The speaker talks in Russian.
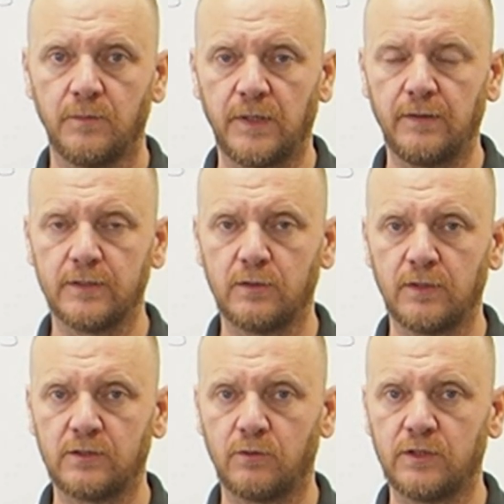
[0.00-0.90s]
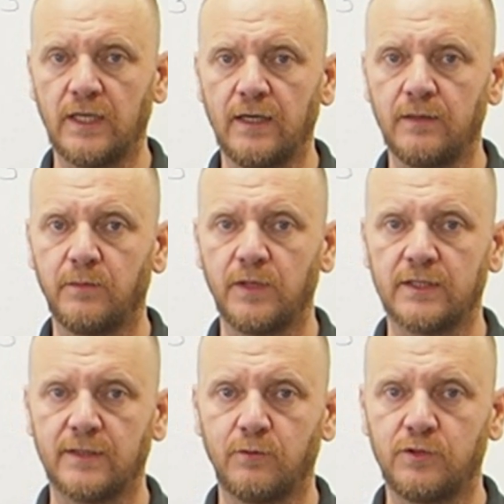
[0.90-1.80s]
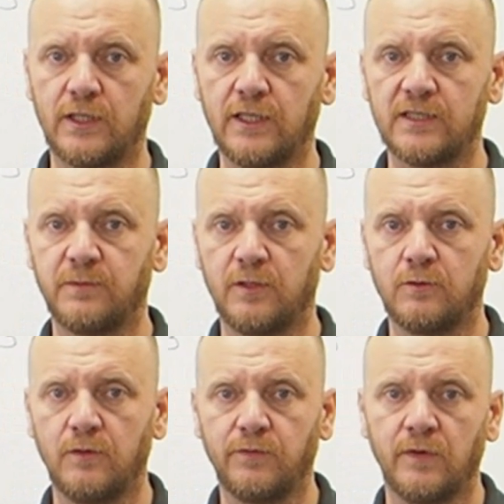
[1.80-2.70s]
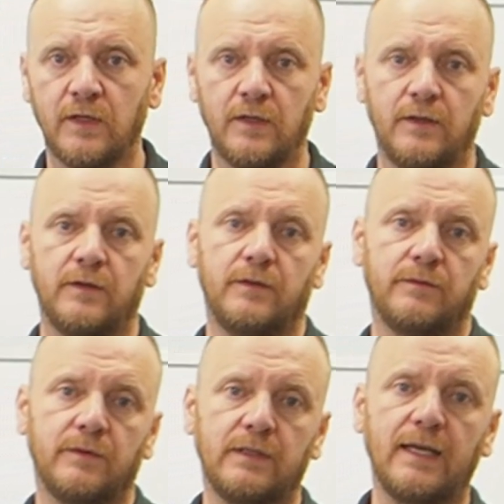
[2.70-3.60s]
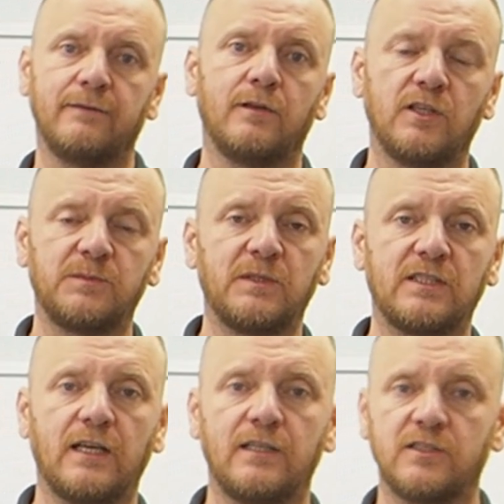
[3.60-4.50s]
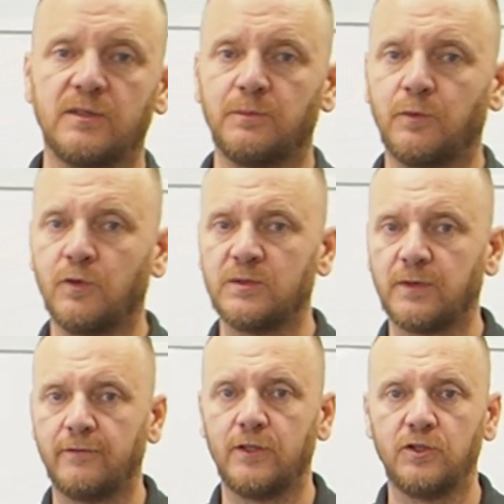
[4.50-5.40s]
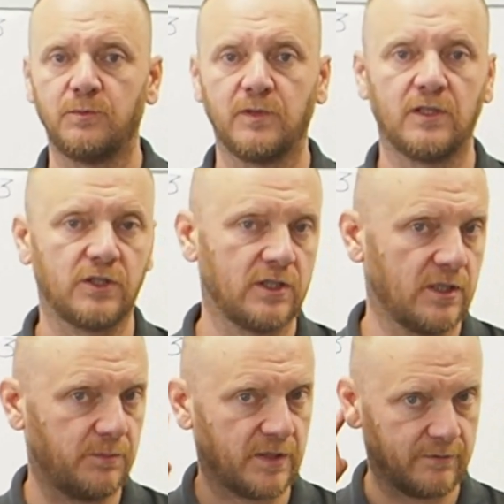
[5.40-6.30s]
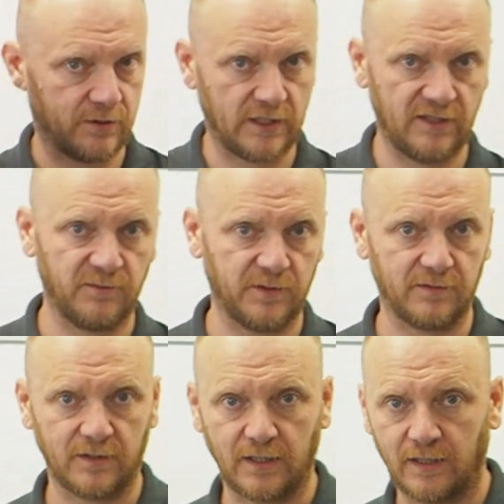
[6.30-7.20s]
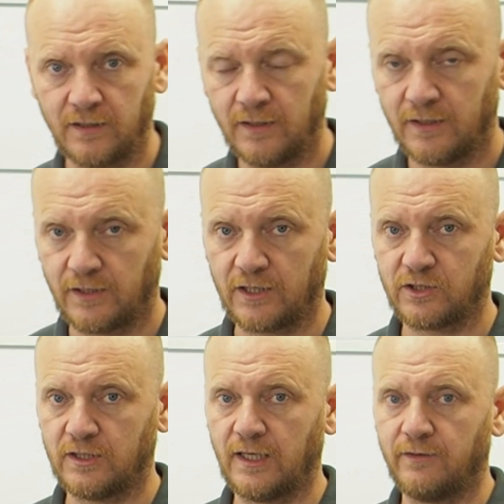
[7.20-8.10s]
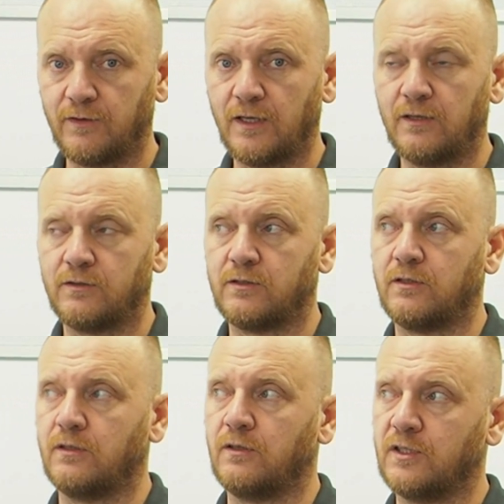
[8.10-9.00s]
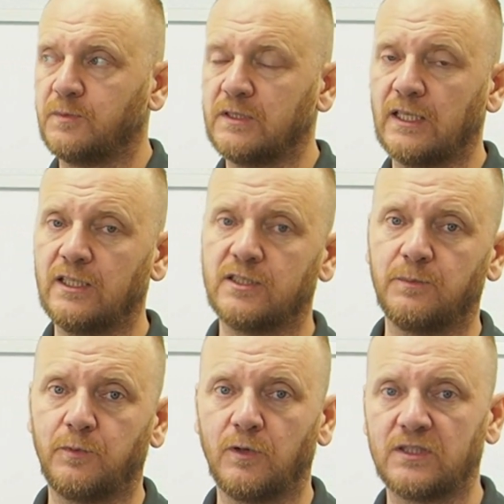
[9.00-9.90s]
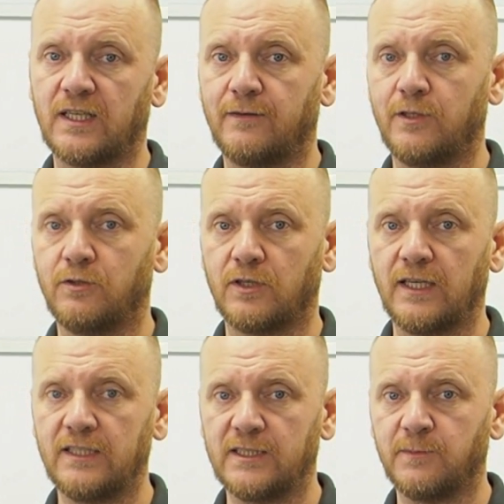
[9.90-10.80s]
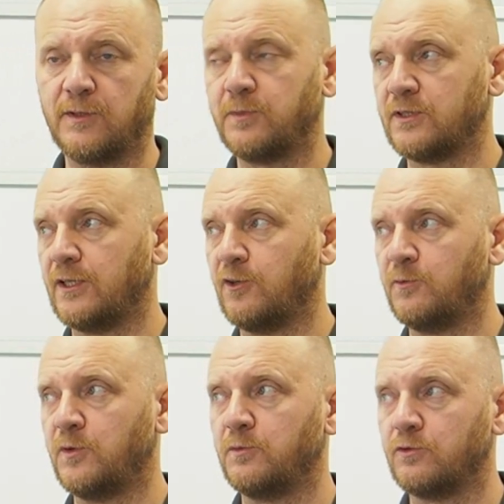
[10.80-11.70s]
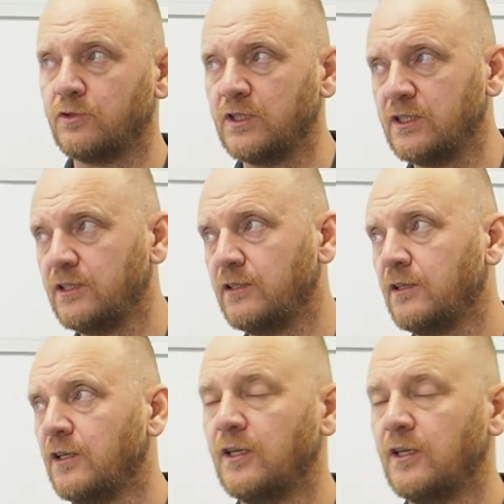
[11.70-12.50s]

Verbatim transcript: Приветствую вас, друзья! Меня зовут Сергей Смоляков. Я являюсь специалистом по исправлению положения первого шейного позвонка. Также я являюсь э, специалистом по оздоровлению организма, по здоровому образу жизни,